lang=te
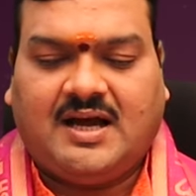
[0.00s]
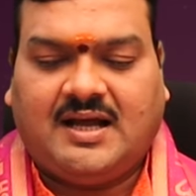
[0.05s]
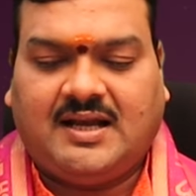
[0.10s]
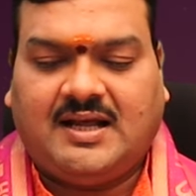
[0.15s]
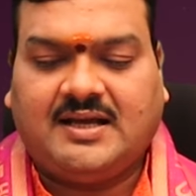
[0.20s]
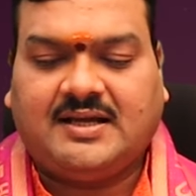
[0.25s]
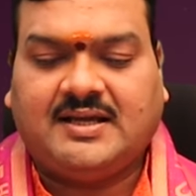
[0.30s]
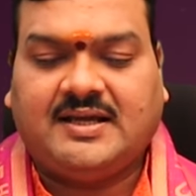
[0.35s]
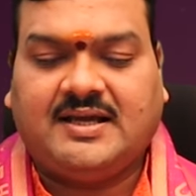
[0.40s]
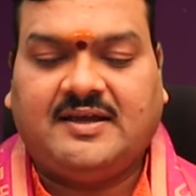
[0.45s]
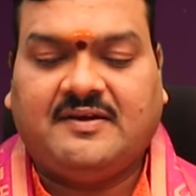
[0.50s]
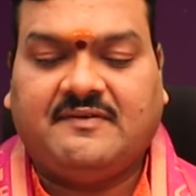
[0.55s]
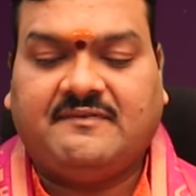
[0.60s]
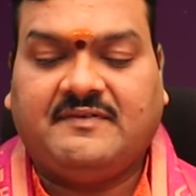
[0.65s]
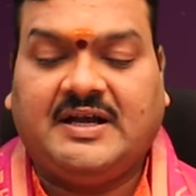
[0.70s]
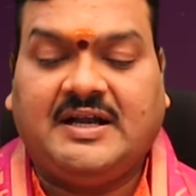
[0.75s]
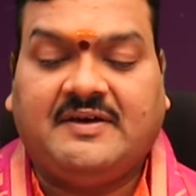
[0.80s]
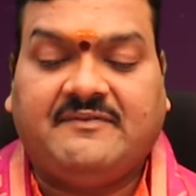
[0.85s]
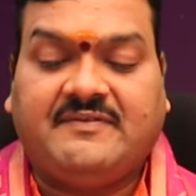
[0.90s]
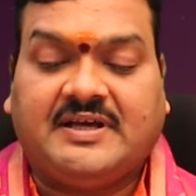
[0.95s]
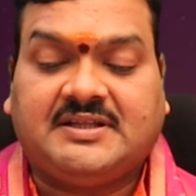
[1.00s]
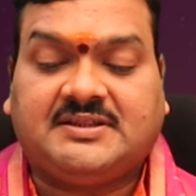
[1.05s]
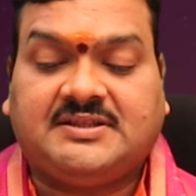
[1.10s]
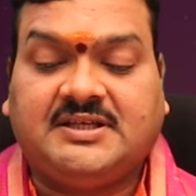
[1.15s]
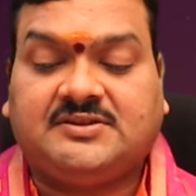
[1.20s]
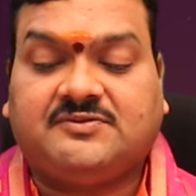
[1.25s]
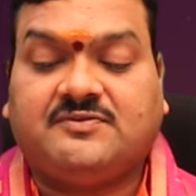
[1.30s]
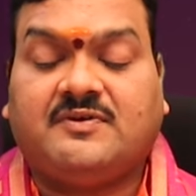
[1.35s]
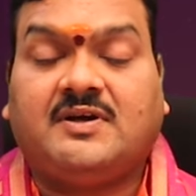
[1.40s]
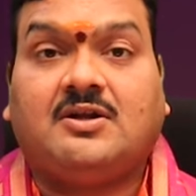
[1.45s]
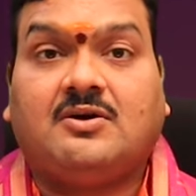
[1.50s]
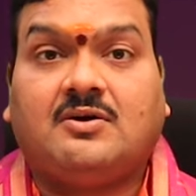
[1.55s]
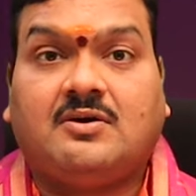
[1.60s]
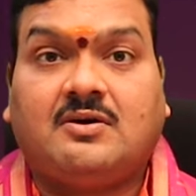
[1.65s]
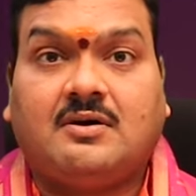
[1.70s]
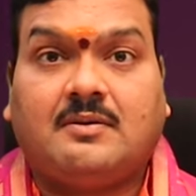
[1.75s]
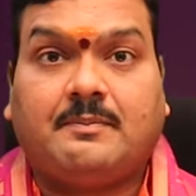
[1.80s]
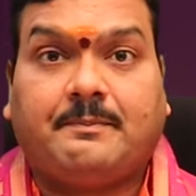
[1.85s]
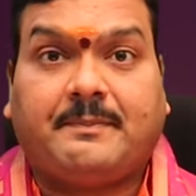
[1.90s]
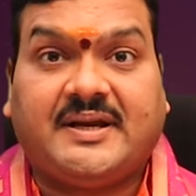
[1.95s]
అలాగే వీళ్ళ వ్యక్తిత్వంలో
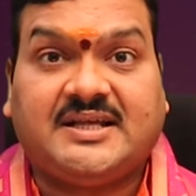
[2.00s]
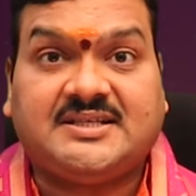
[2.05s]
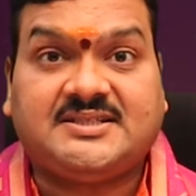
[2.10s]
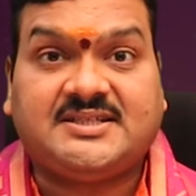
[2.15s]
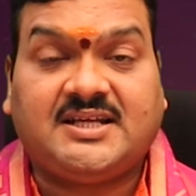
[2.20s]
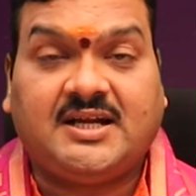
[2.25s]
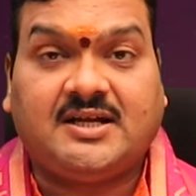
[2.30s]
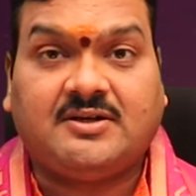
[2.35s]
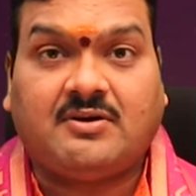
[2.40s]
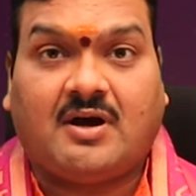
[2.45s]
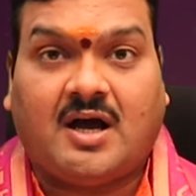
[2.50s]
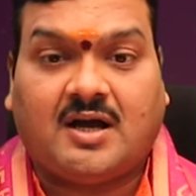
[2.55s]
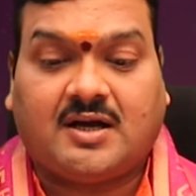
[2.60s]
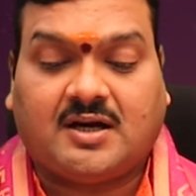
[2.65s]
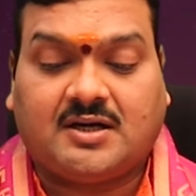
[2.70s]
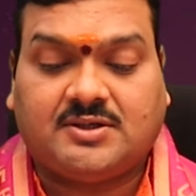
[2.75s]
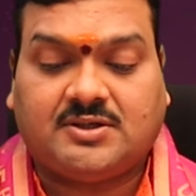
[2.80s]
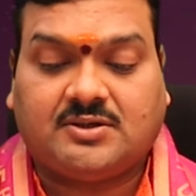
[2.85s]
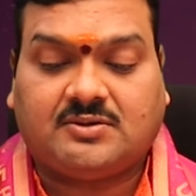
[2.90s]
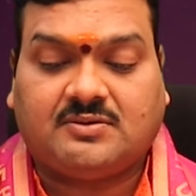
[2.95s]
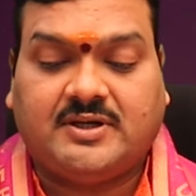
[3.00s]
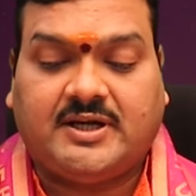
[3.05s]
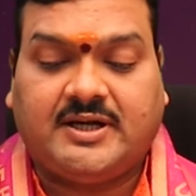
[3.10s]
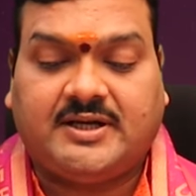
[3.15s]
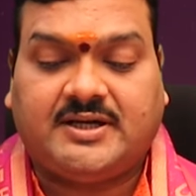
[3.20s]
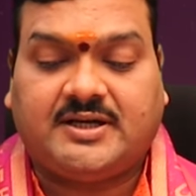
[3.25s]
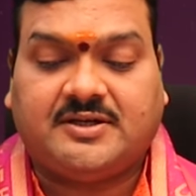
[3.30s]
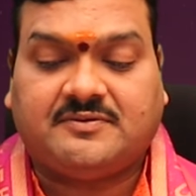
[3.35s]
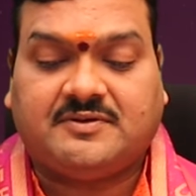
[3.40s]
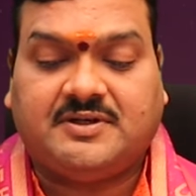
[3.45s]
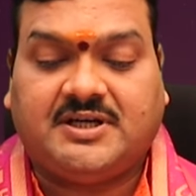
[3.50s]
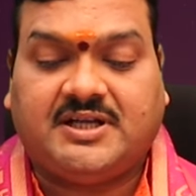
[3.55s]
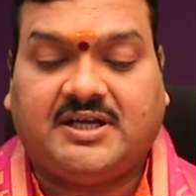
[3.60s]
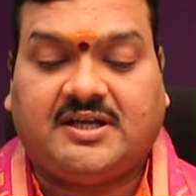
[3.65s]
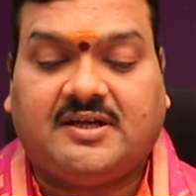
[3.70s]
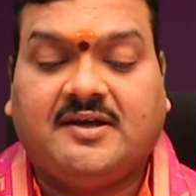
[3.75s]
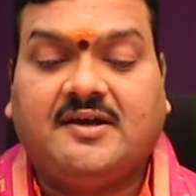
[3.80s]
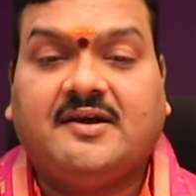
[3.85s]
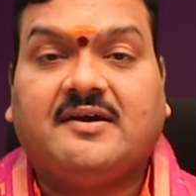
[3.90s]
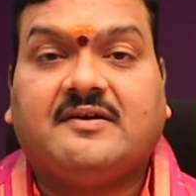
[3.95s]
ప్రజలను ఆకట్టుకునేటటువంటి
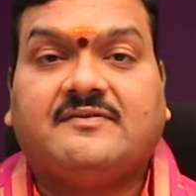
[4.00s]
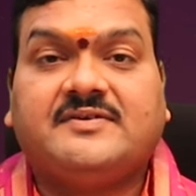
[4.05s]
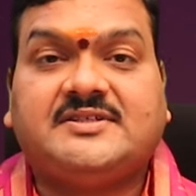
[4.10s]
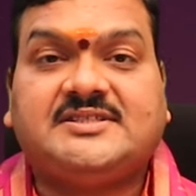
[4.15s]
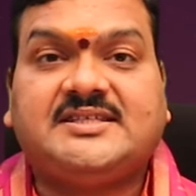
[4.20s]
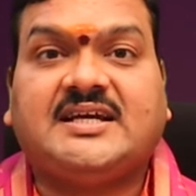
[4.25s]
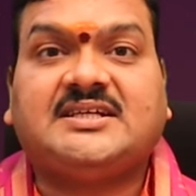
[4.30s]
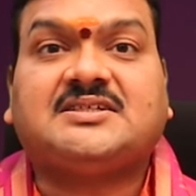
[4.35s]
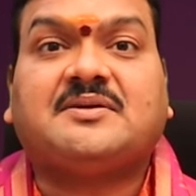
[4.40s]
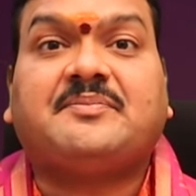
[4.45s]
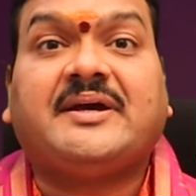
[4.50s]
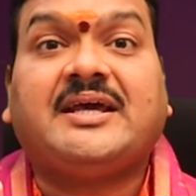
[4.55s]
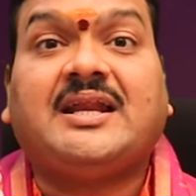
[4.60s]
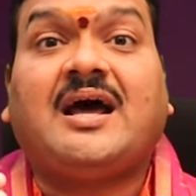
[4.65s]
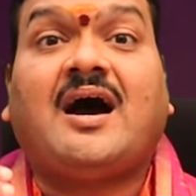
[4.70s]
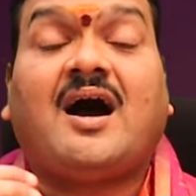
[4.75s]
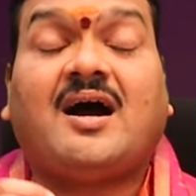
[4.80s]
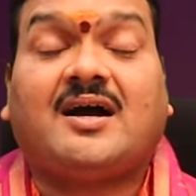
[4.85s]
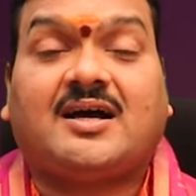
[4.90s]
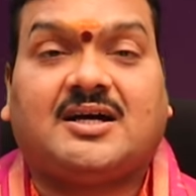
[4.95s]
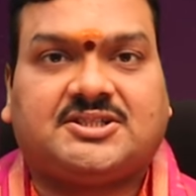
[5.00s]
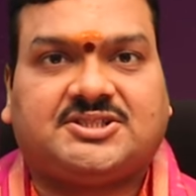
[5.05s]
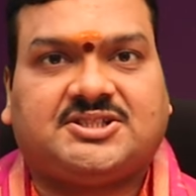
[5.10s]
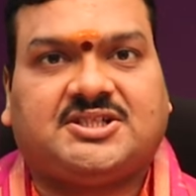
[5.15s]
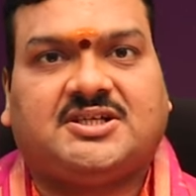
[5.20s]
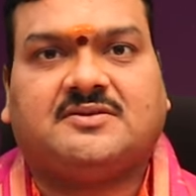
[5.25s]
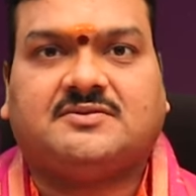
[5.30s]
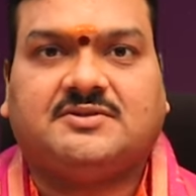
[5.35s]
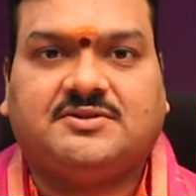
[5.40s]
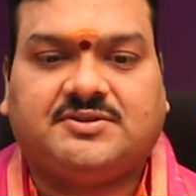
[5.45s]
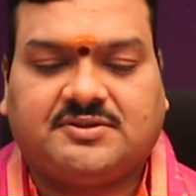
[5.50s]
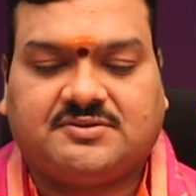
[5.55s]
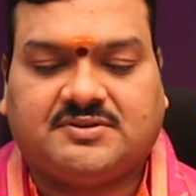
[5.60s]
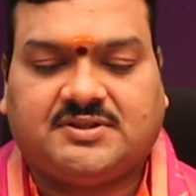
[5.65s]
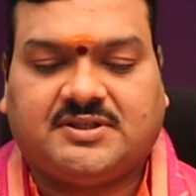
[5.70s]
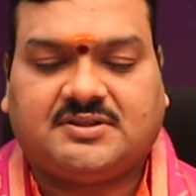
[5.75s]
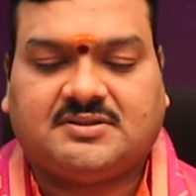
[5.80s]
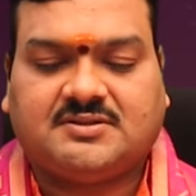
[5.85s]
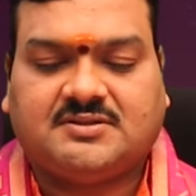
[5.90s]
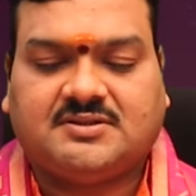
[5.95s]
విశేషమైన ఆకర్షణ
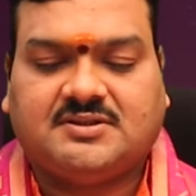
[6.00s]
ఉంటుంది